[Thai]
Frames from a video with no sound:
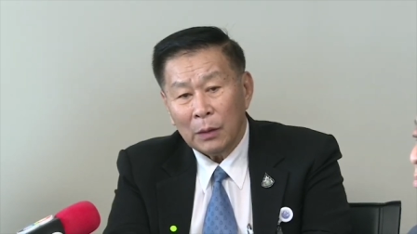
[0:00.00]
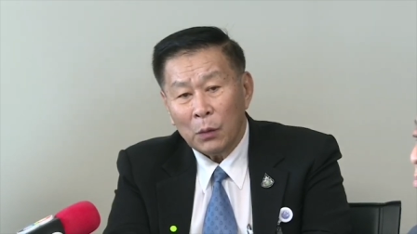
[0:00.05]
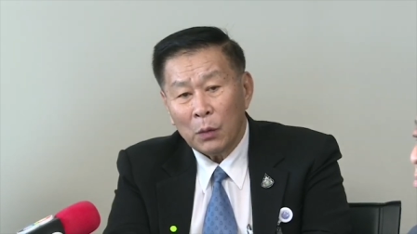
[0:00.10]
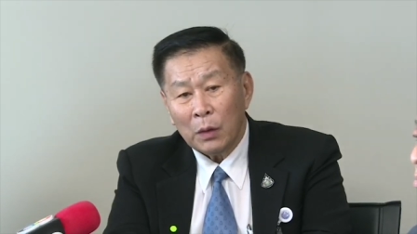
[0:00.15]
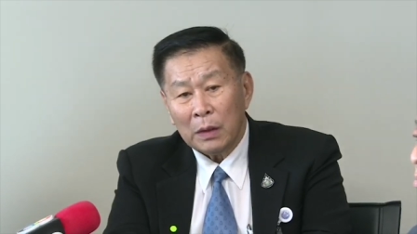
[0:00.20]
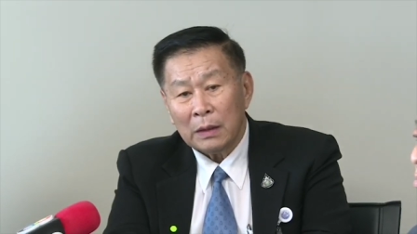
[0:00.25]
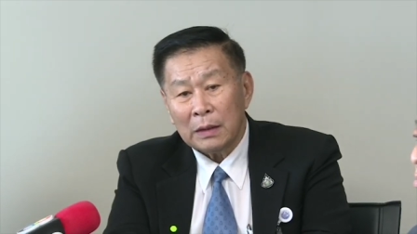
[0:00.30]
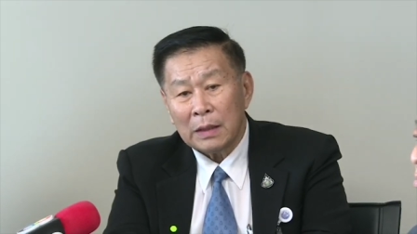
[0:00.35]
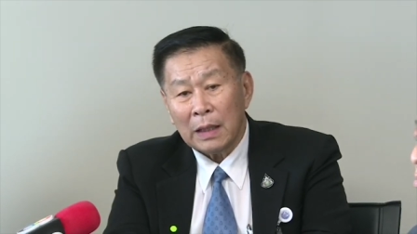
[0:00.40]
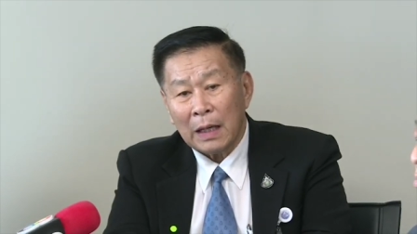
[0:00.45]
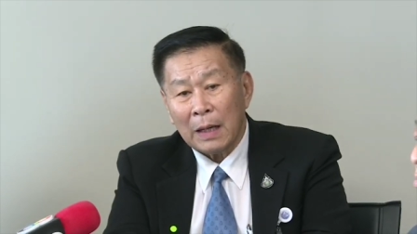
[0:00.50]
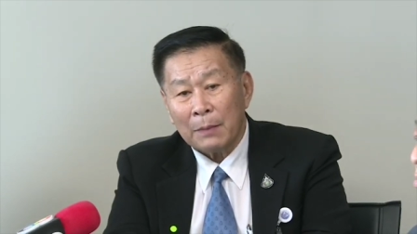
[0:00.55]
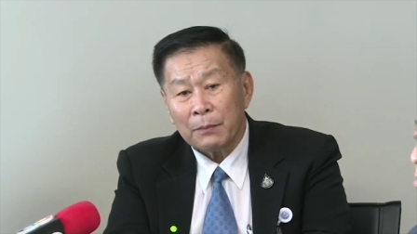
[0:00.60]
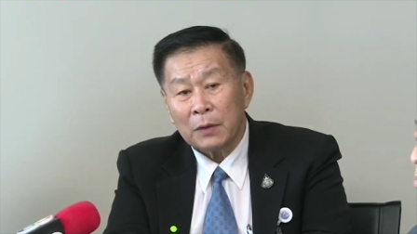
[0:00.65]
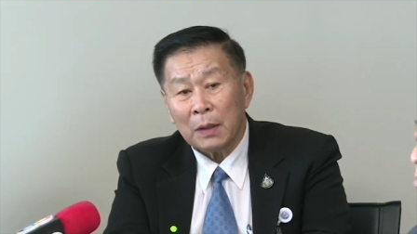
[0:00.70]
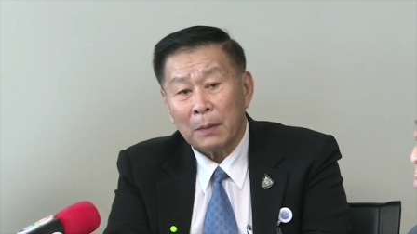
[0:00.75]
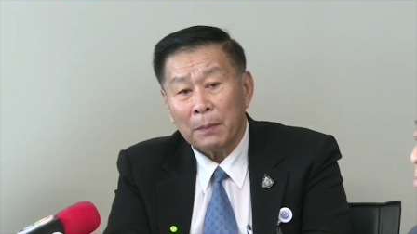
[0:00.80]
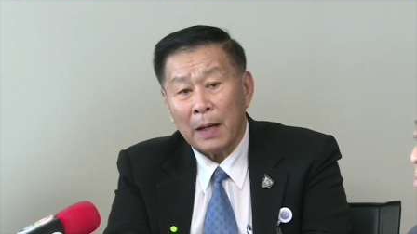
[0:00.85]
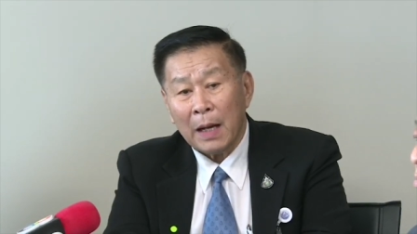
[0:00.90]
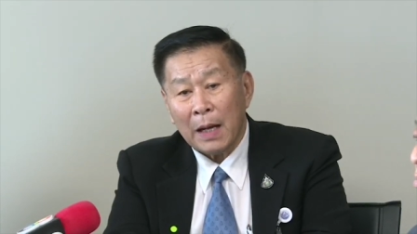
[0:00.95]
ควรจะรับ
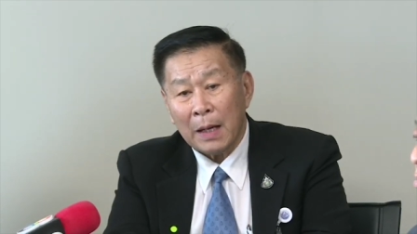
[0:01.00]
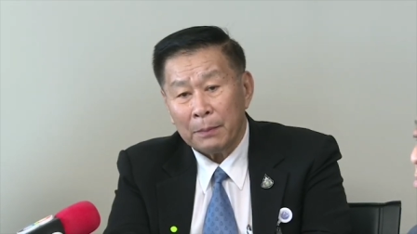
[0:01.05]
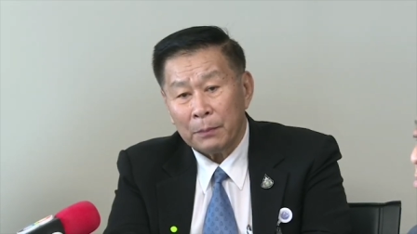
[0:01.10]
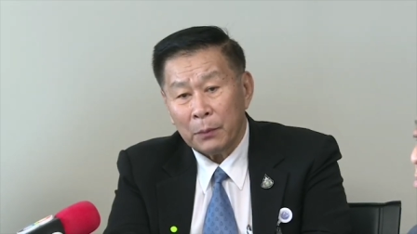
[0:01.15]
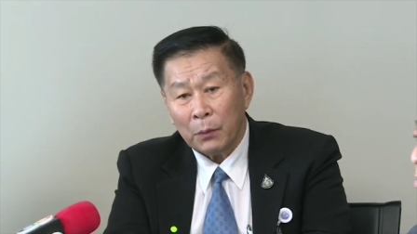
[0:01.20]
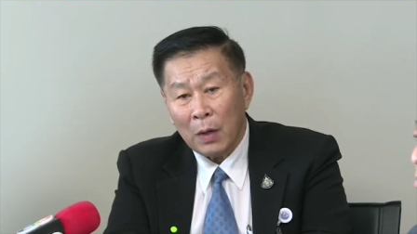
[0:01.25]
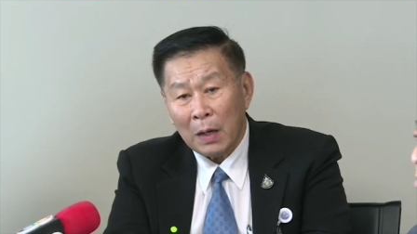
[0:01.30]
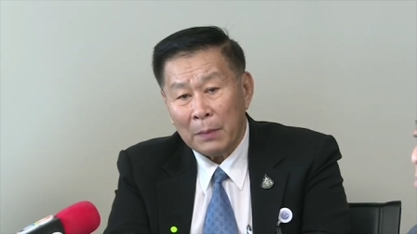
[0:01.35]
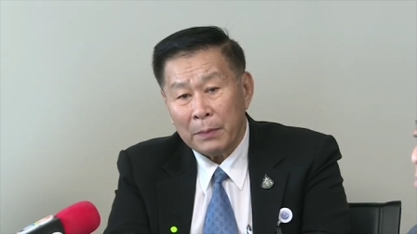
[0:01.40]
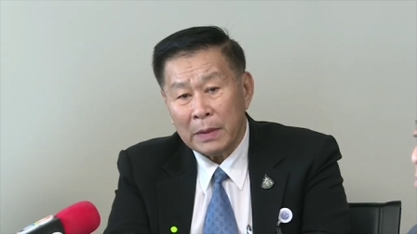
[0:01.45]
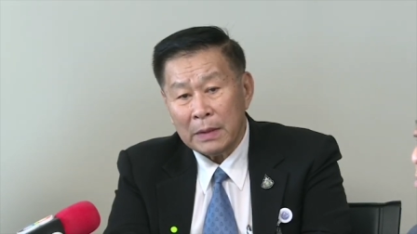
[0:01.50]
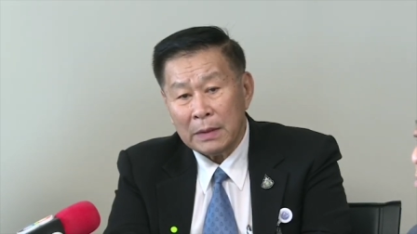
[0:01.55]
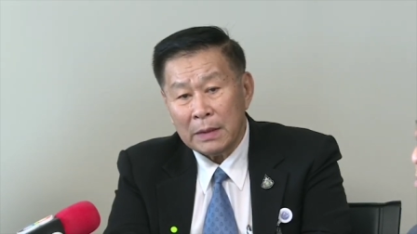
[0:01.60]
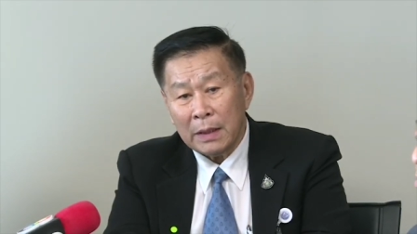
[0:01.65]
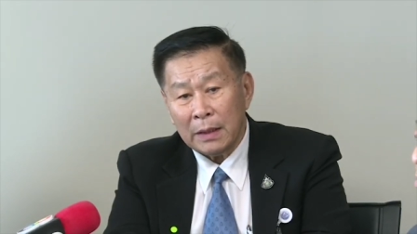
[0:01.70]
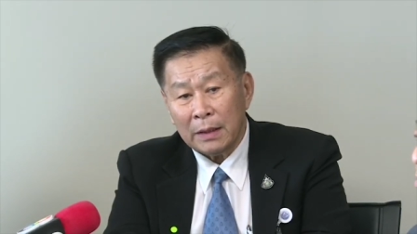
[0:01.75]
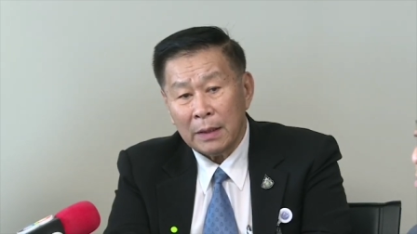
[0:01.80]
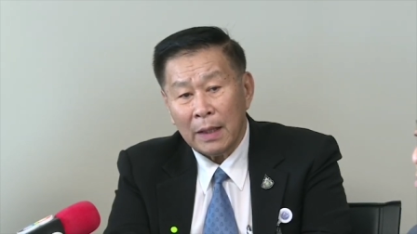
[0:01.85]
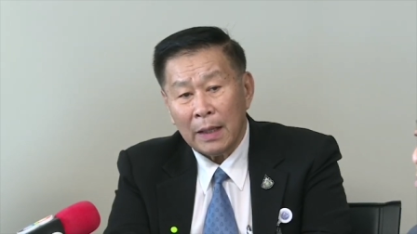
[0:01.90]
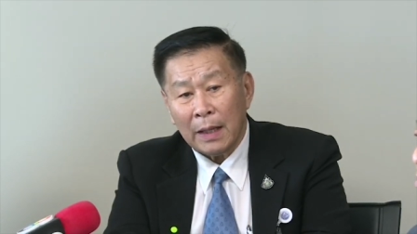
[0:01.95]
สภาพความเป็น
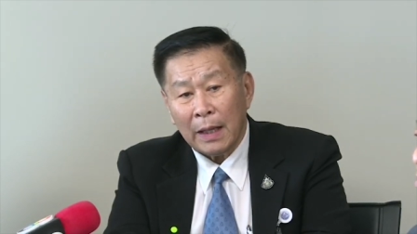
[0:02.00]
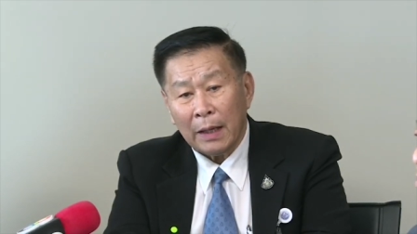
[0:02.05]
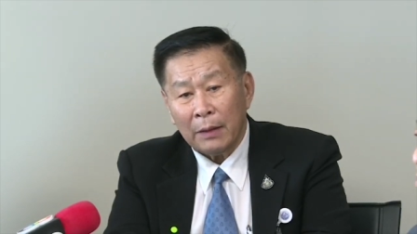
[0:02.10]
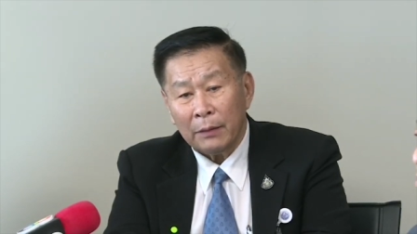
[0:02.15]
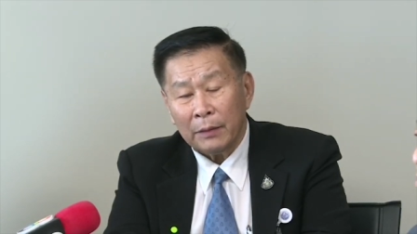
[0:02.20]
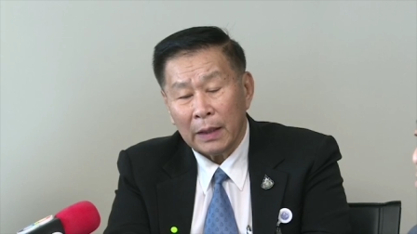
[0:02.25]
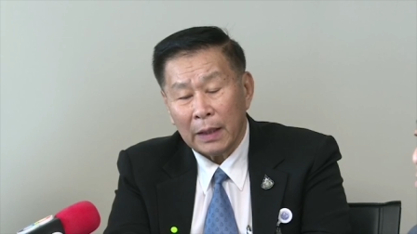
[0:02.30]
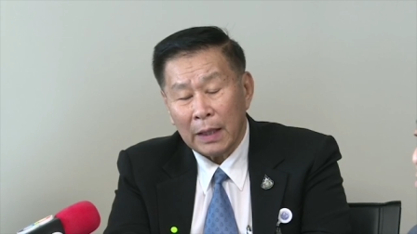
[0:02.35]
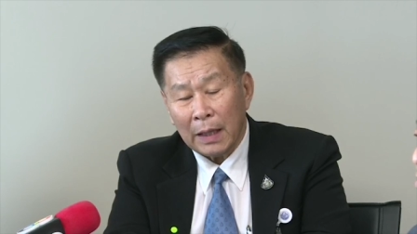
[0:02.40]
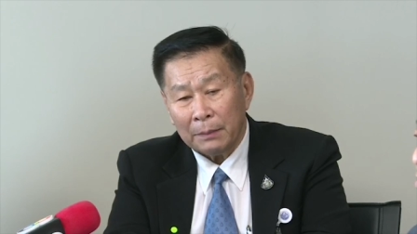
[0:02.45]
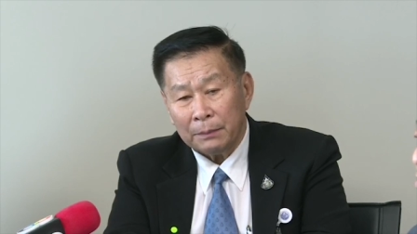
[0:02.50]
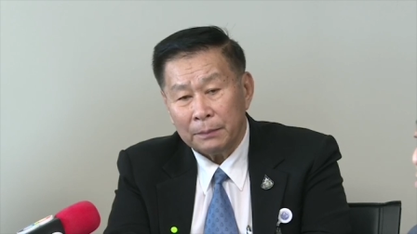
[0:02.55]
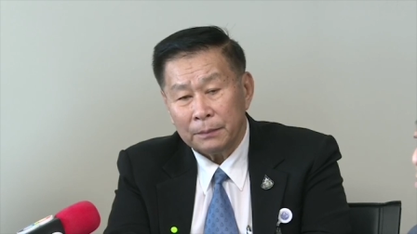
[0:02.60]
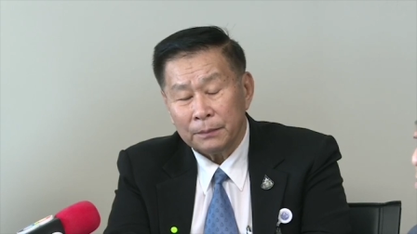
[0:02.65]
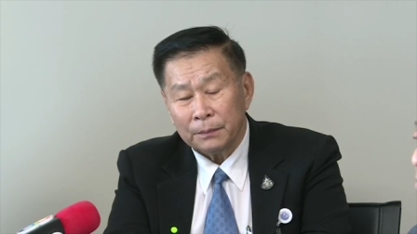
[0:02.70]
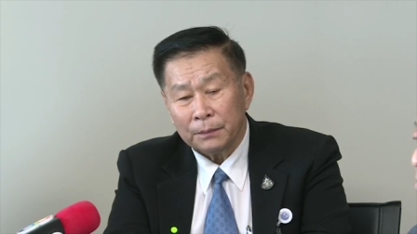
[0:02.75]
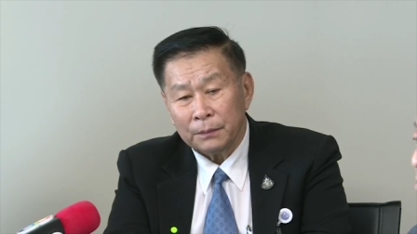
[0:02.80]
จริงได้แล้วนะครับ